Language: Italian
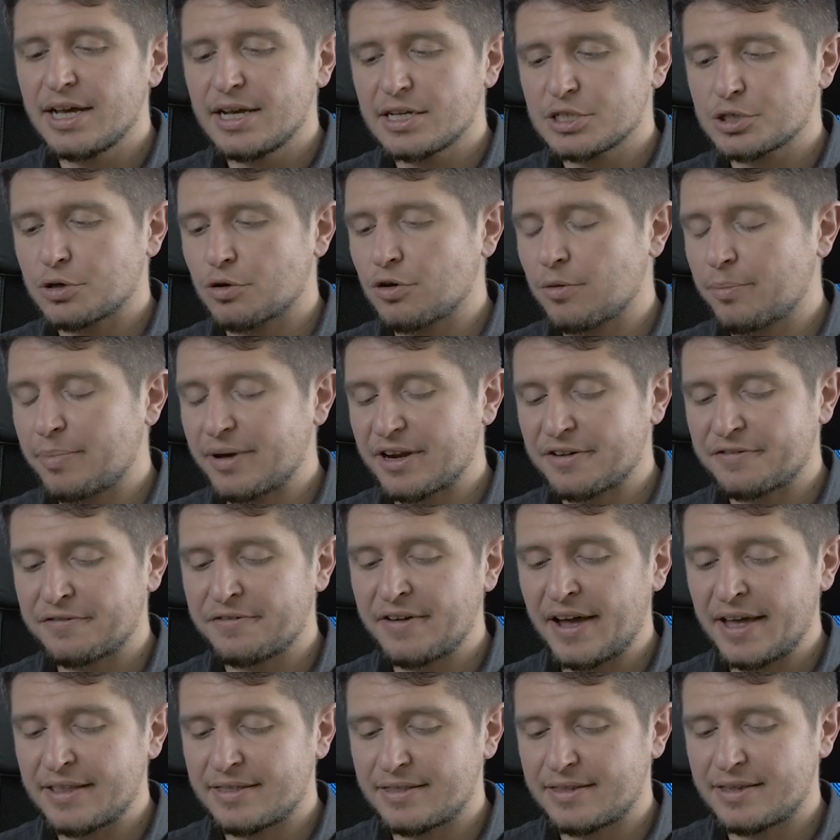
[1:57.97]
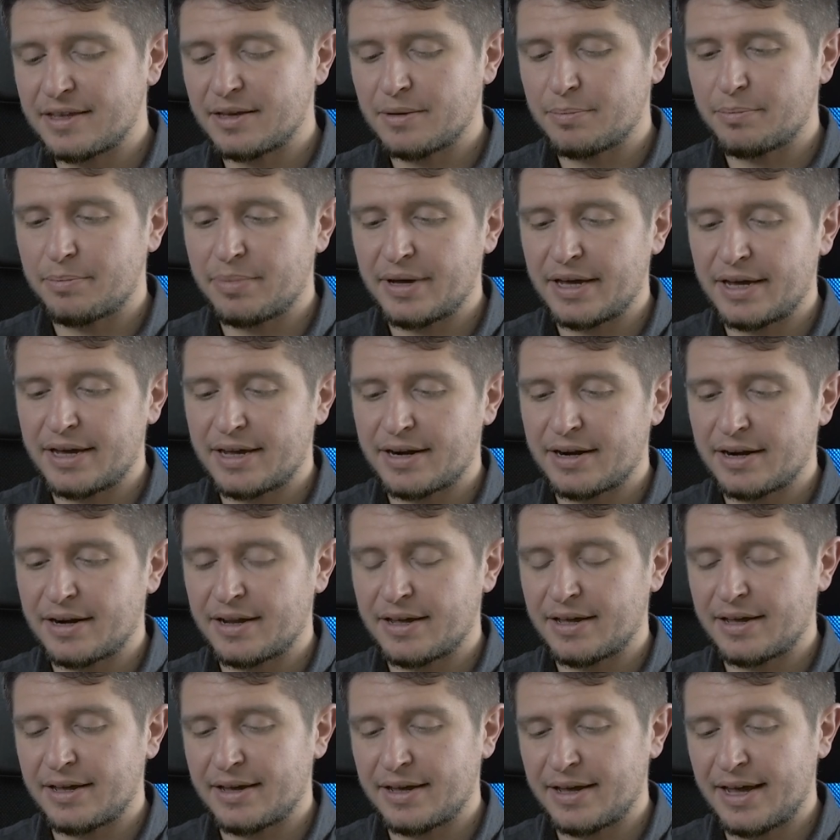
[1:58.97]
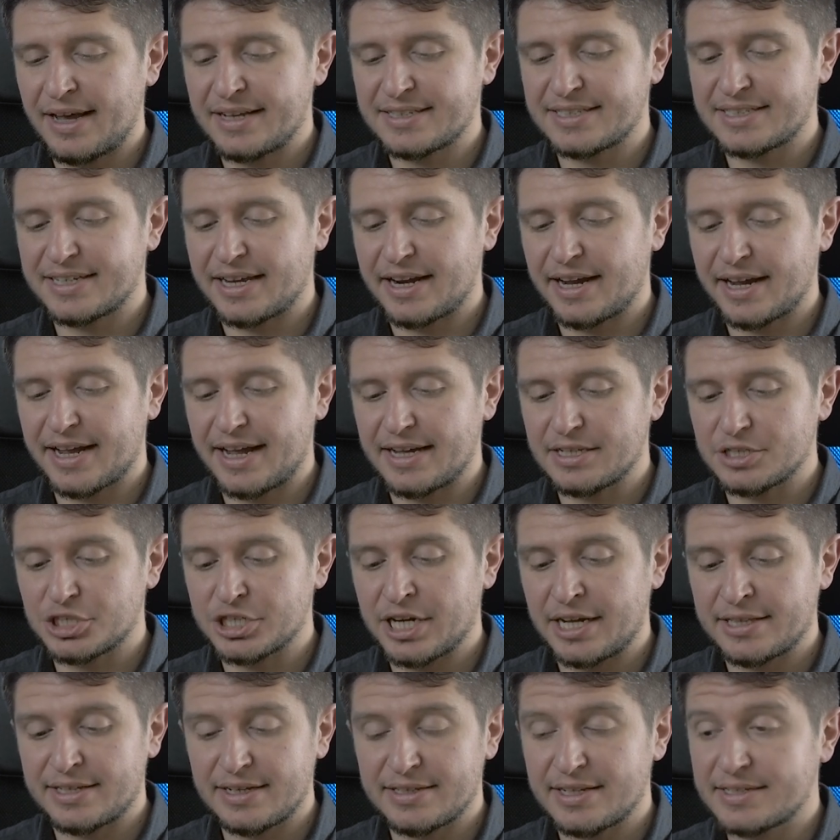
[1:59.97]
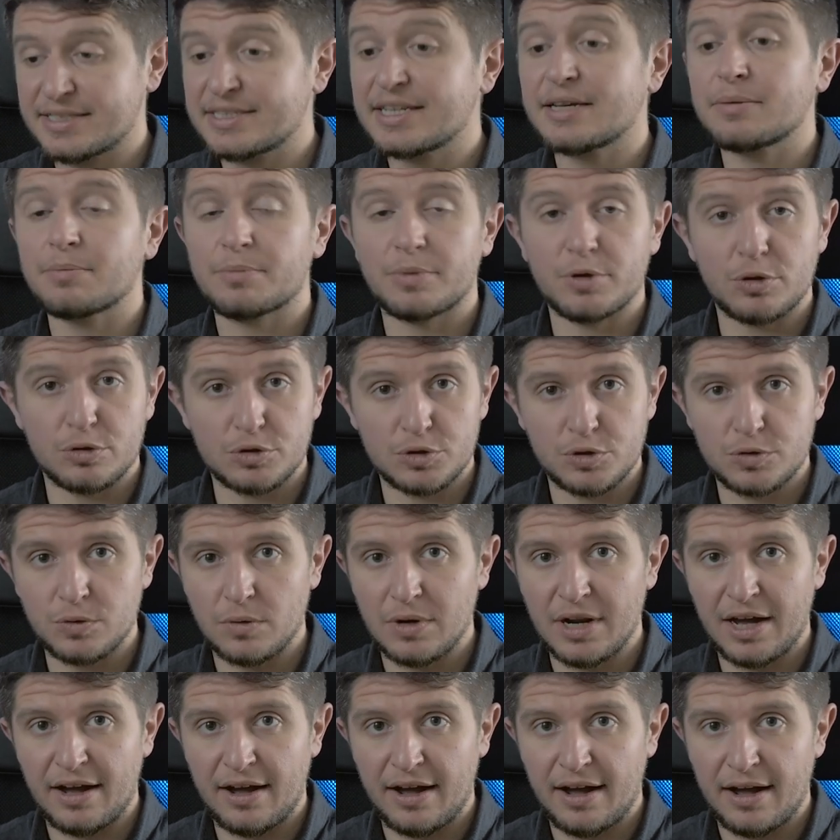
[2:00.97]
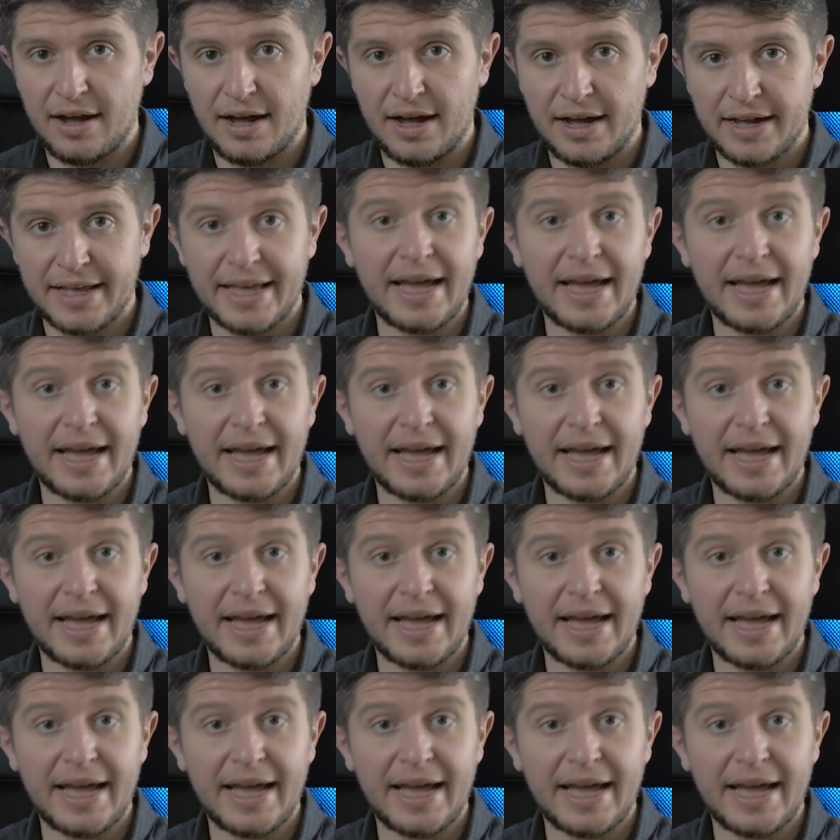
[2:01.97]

sono perfetti per eh, essere agganciati ad esempio sulla